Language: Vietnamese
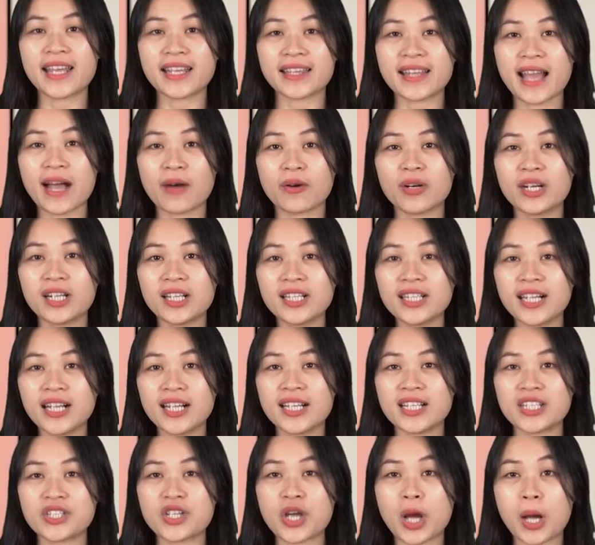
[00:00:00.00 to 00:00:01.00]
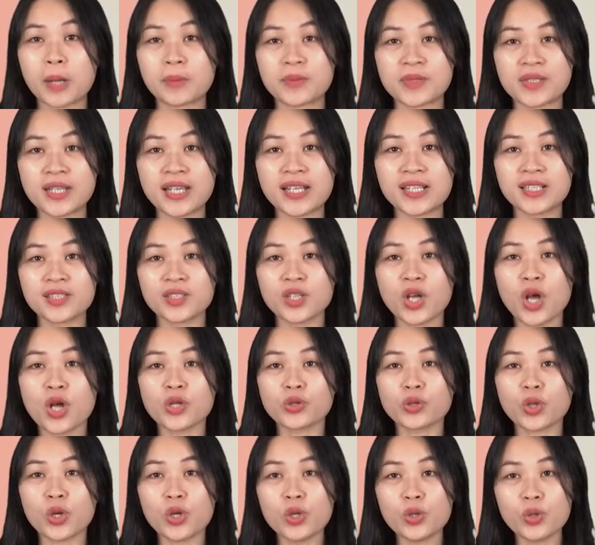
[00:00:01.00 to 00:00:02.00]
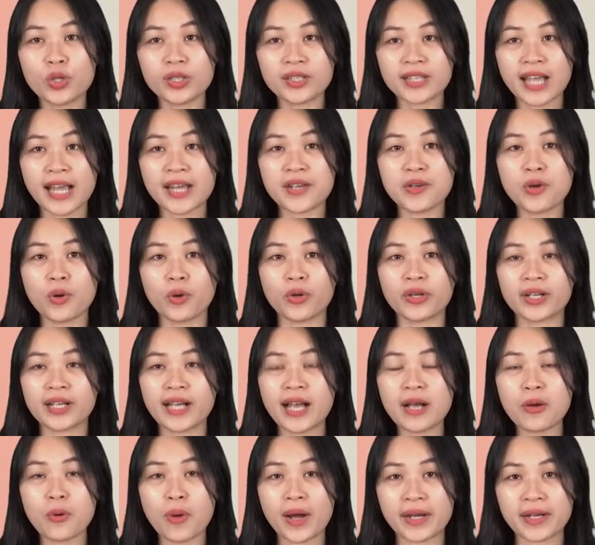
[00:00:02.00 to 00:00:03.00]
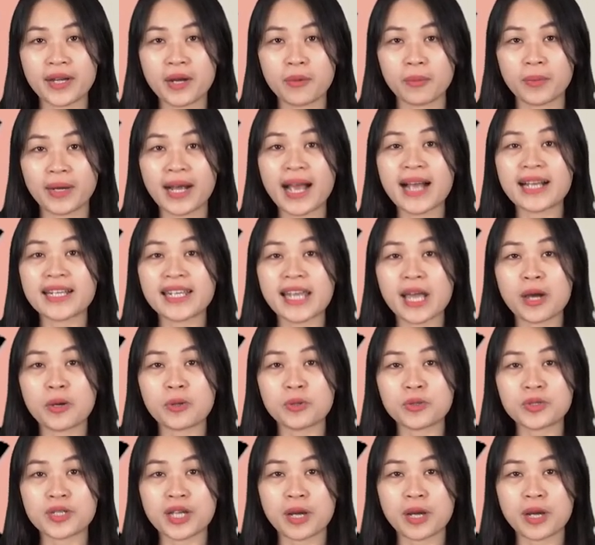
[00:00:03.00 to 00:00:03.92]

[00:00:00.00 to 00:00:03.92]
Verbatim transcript: để tạo hứng khởi cho học sinh, tôi luôn thay đổi các hoạt động khác nhau